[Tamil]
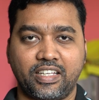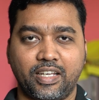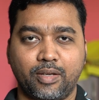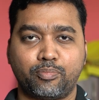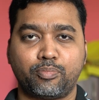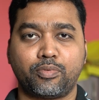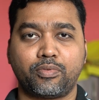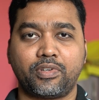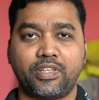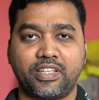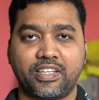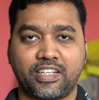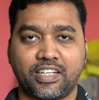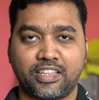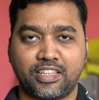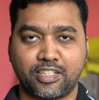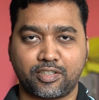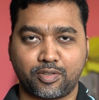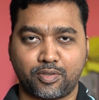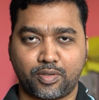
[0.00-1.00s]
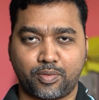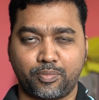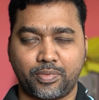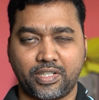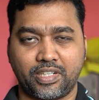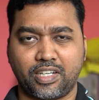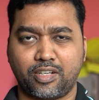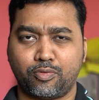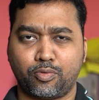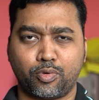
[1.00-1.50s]
எப்படி கற்றுக்கணும்
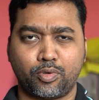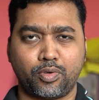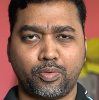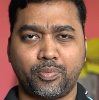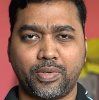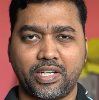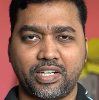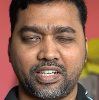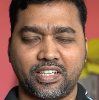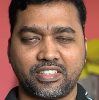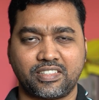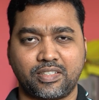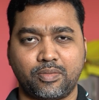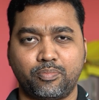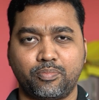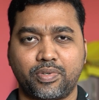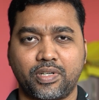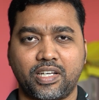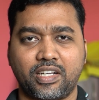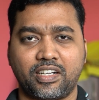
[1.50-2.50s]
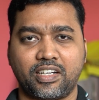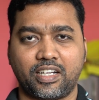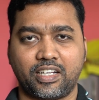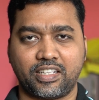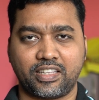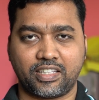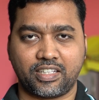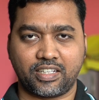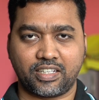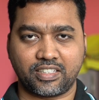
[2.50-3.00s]
அப்படின்னா ஒன்றுமே இல்லை சிம்பிளாக
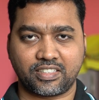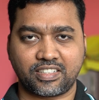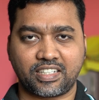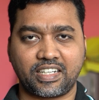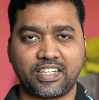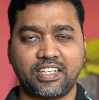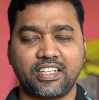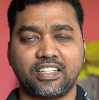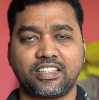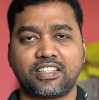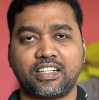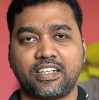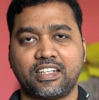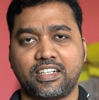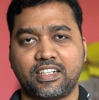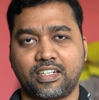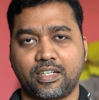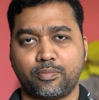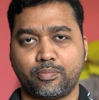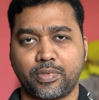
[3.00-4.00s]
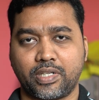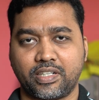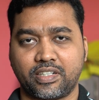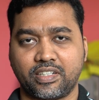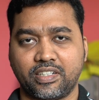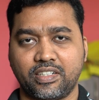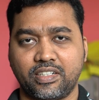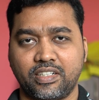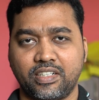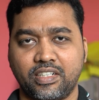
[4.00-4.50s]
நான் இந்த ஸ்க்ரீனில் தெரிகிற
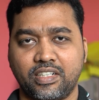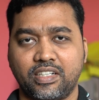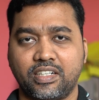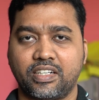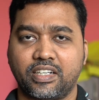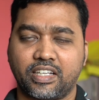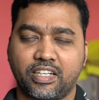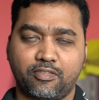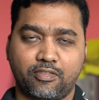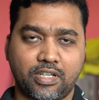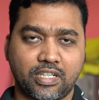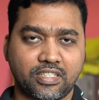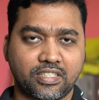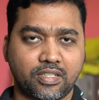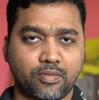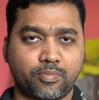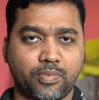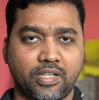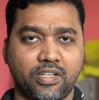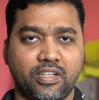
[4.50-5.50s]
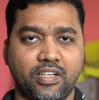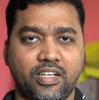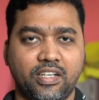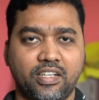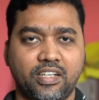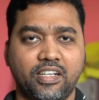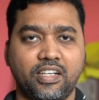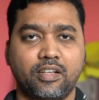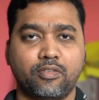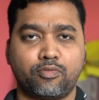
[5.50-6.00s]
நம்பருக்கு நீங்கள் வாட்ஸ்அப் பண்ணலாம்
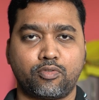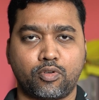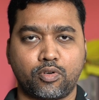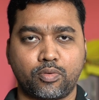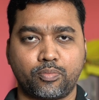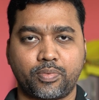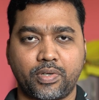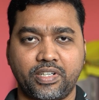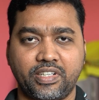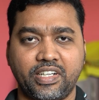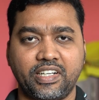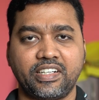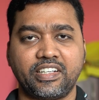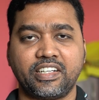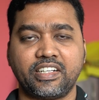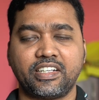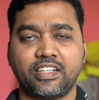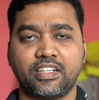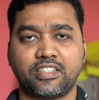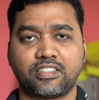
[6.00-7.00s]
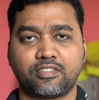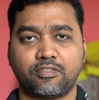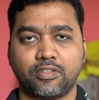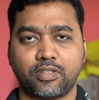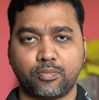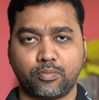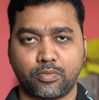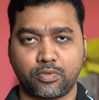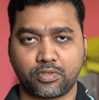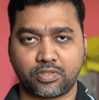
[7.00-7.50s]
இல்லை ஃபோன் பண்ணி டீட்டெயில்ஸை
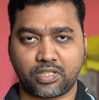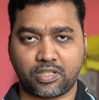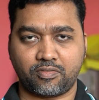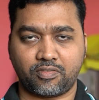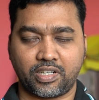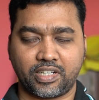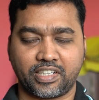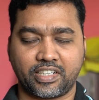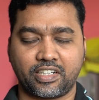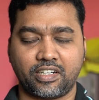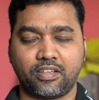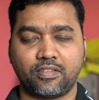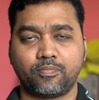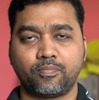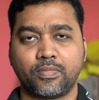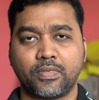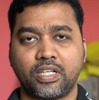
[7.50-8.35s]
வந்து முழுசாக வாங்கிக்கலாம்